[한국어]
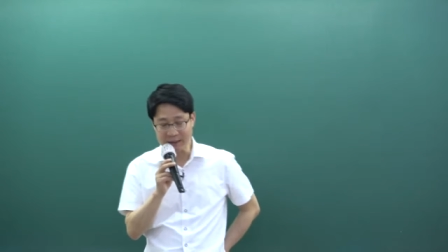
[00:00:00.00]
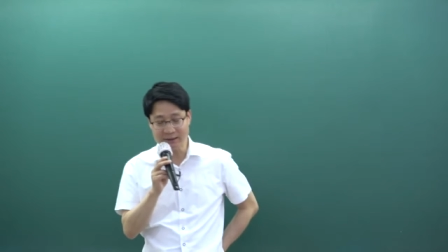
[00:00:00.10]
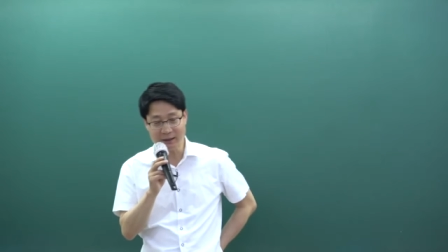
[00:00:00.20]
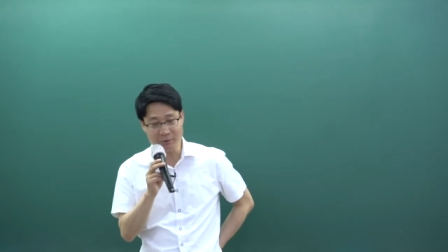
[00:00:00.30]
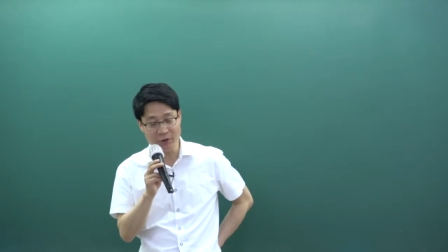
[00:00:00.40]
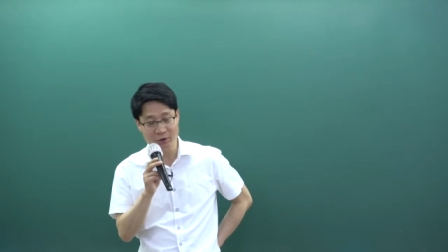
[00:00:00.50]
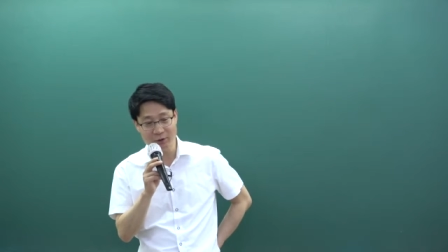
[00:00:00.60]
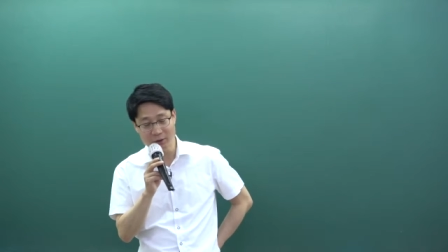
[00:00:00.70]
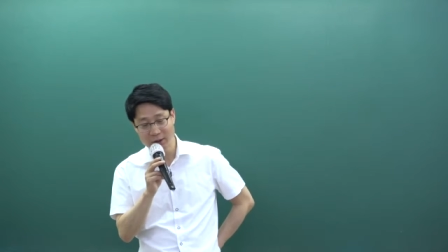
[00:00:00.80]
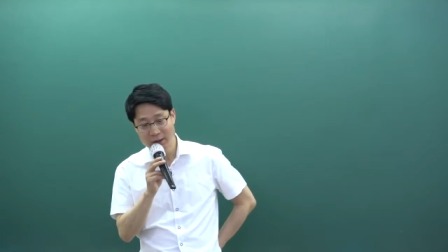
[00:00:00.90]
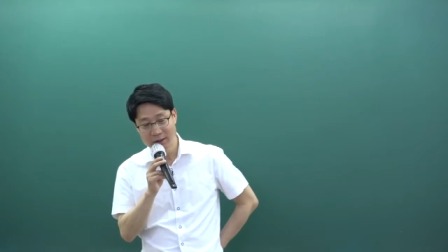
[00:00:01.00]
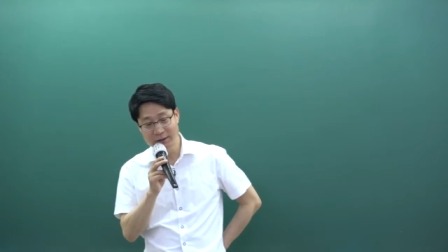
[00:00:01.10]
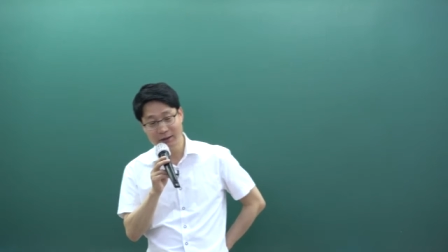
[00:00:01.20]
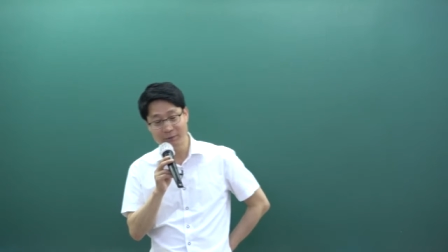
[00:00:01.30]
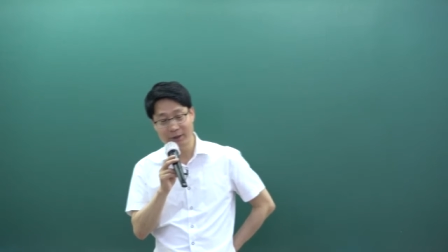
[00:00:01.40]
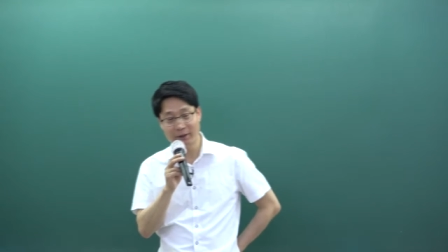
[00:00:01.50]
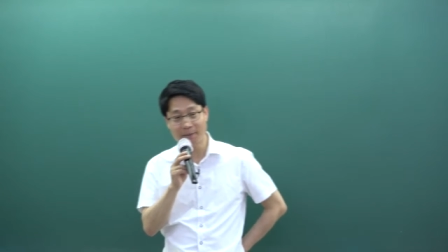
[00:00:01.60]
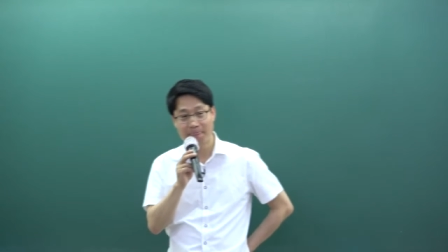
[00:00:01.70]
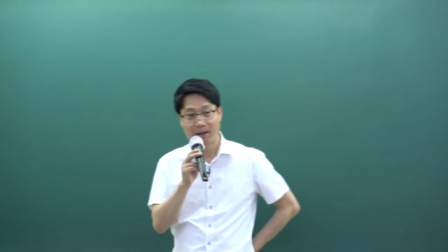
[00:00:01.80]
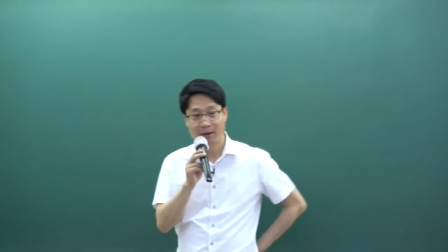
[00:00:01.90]
그 다음에요. 그
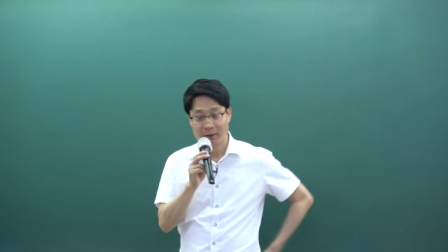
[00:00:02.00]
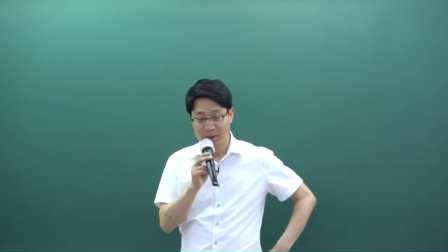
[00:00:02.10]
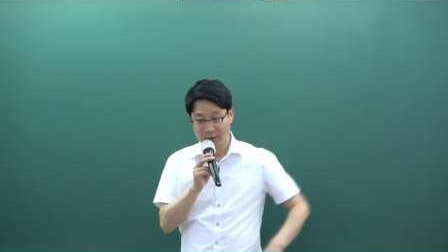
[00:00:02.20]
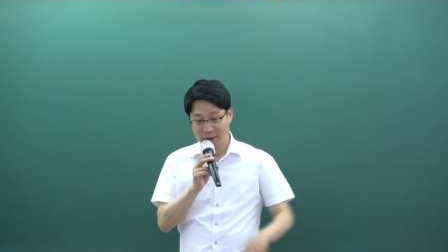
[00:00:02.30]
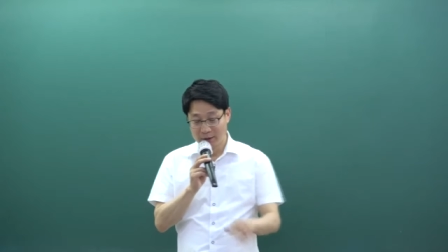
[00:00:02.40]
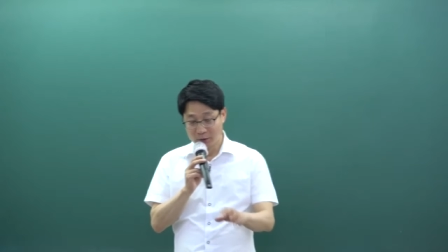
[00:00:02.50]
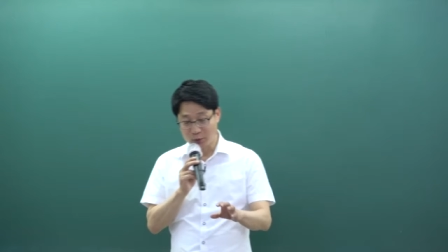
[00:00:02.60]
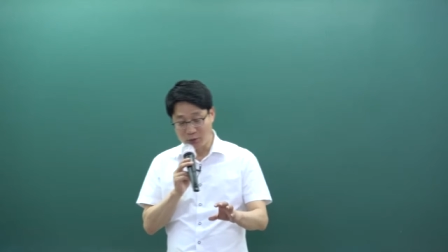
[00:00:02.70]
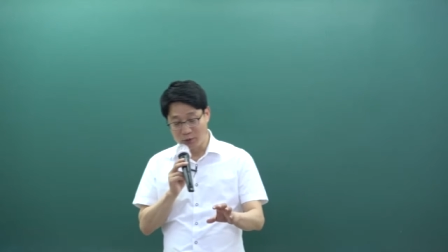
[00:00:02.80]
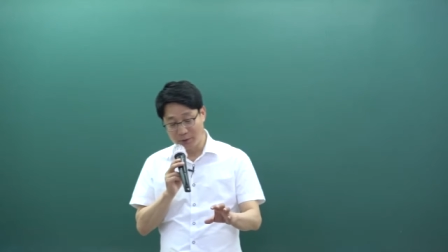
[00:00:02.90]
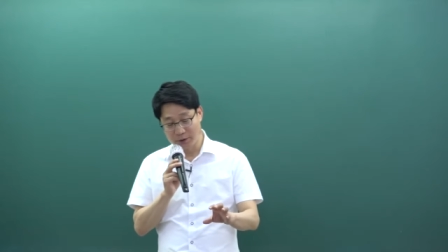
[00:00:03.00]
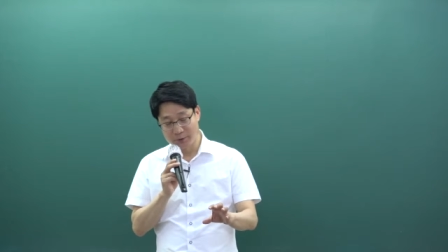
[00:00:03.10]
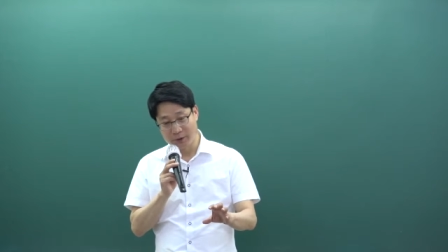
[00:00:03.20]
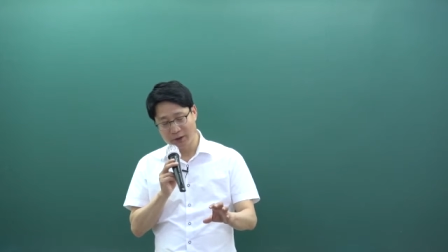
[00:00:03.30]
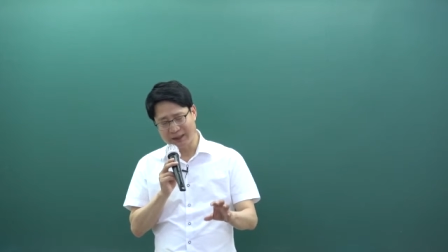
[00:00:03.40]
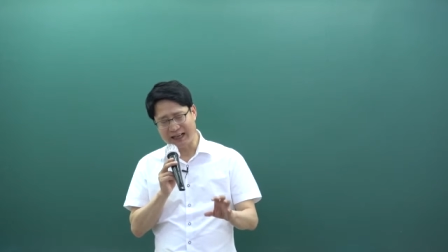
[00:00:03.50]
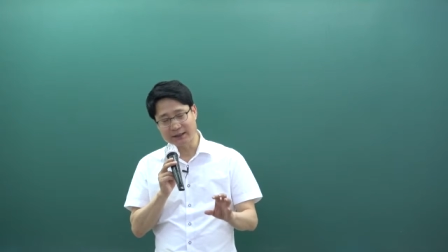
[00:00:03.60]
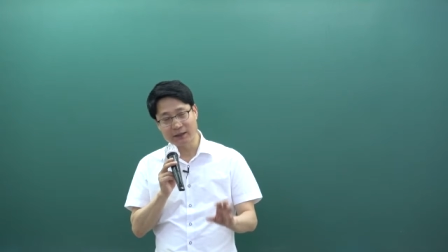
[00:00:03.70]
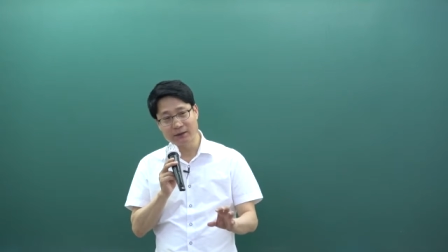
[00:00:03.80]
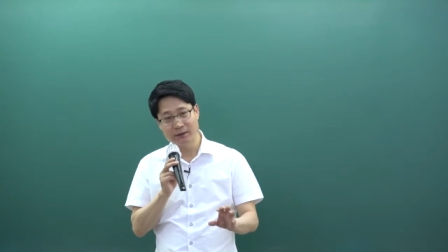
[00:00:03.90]
다음에 또 보시면
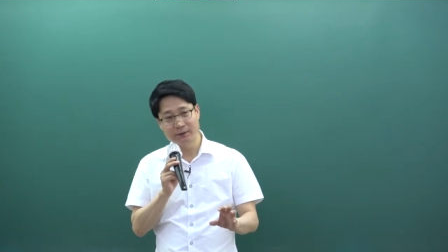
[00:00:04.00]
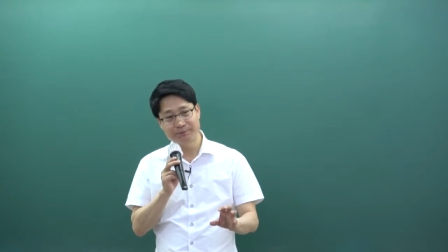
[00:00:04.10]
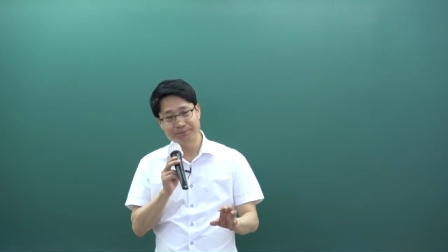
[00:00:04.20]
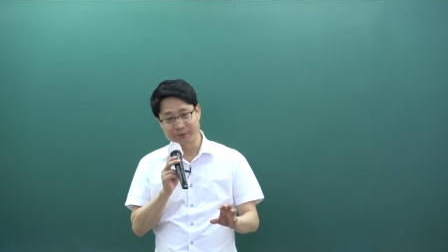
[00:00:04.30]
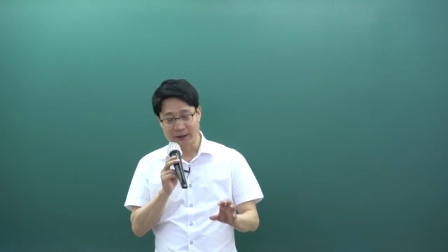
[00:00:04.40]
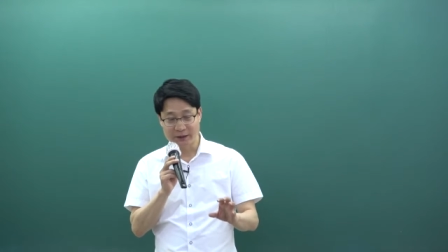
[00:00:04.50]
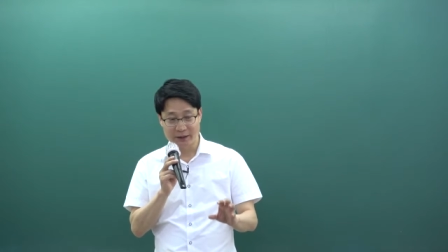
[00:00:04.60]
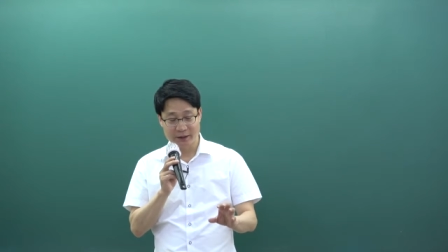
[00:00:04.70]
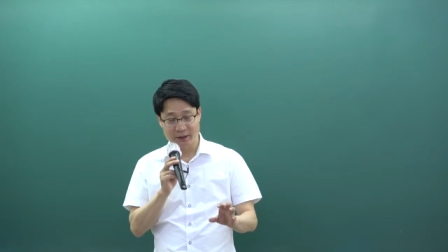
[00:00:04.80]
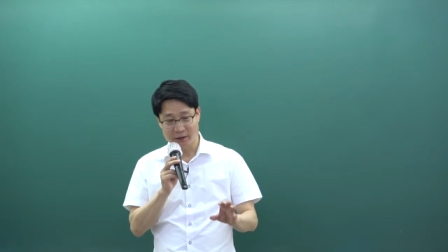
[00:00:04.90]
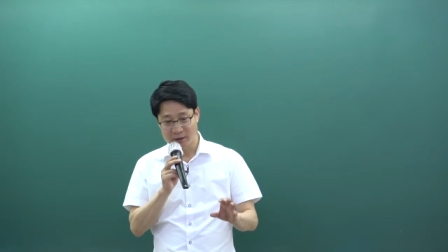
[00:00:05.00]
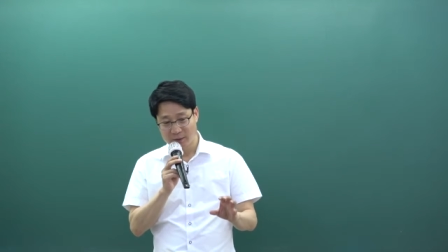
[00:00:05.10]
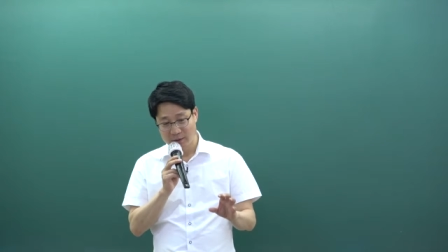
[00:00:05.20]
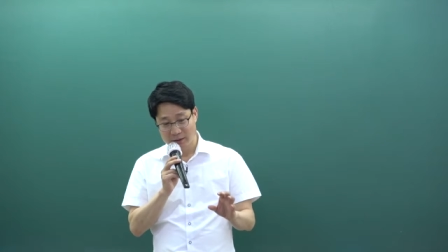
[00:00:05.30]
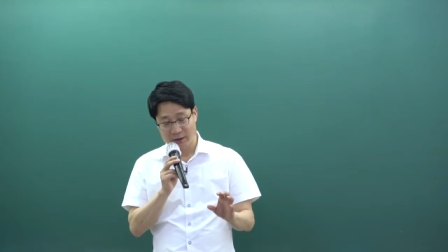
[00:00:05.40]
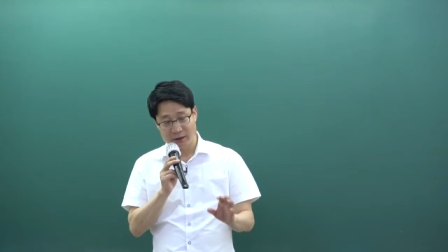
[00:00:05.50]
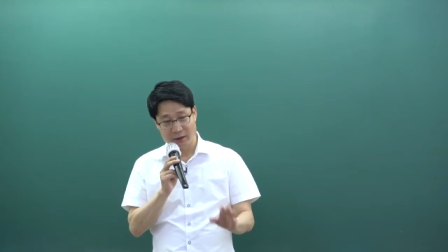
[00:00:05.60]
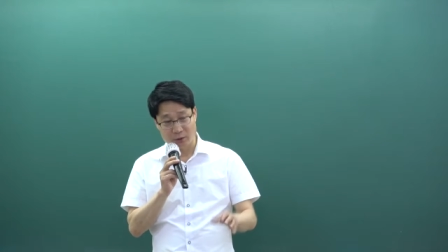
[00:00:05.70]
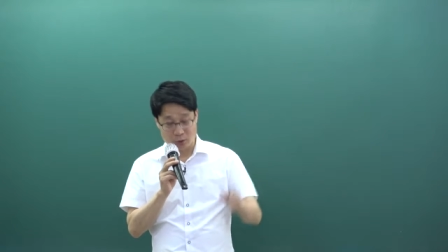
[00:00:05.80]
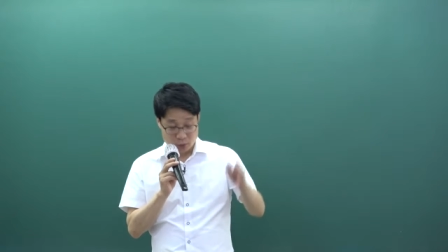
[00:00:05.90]
가상금 예,
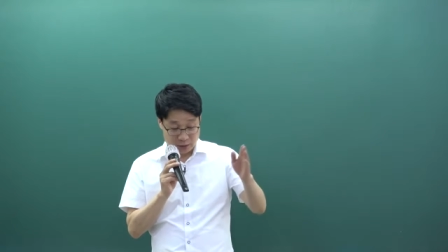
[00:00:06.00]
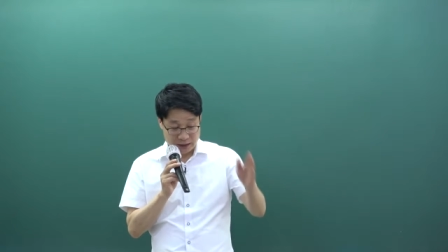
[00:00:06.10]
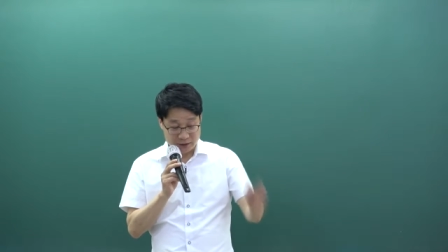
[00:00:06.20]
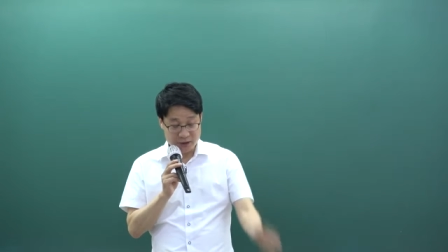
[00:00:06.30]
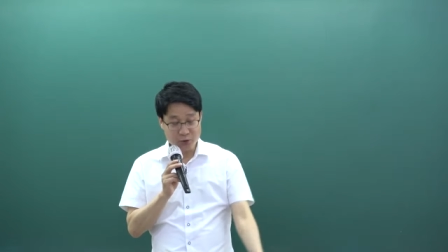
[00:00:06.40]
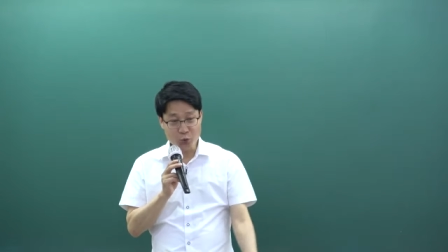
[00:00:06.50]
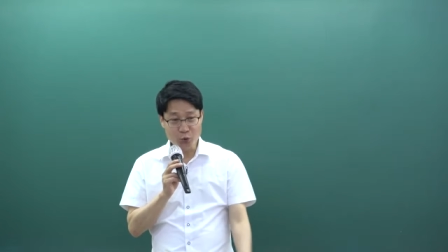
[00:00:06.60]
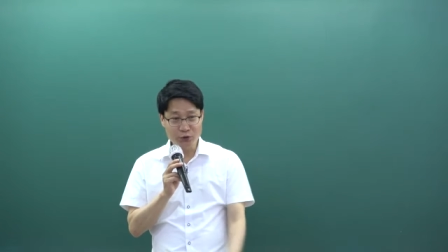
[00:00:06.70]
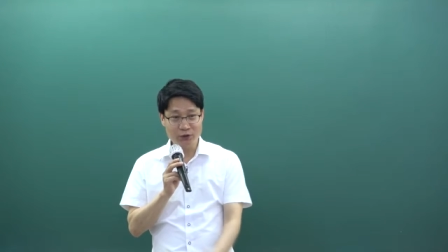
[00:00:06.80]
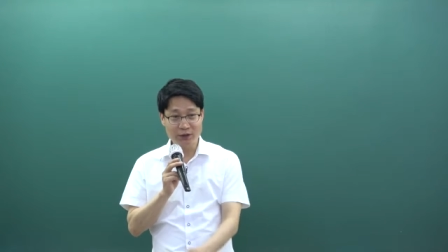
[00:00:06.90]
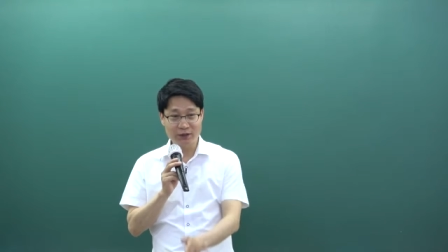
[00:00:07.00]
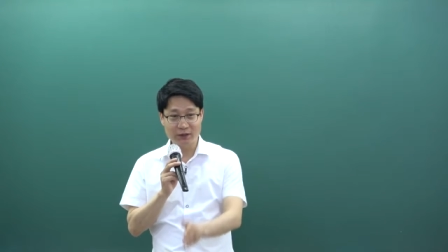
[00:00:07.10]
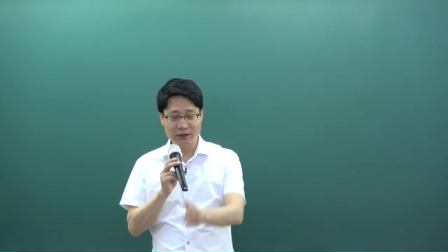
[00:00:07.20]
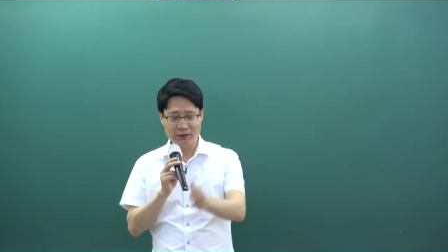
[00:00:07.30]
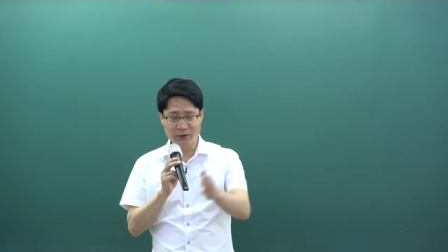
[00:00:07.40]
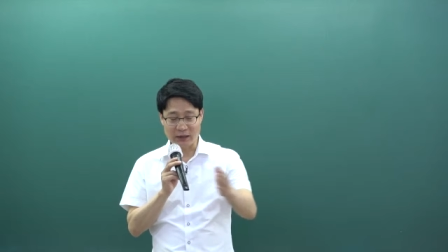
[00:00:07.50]
예 같은 고지서에 있잖아요.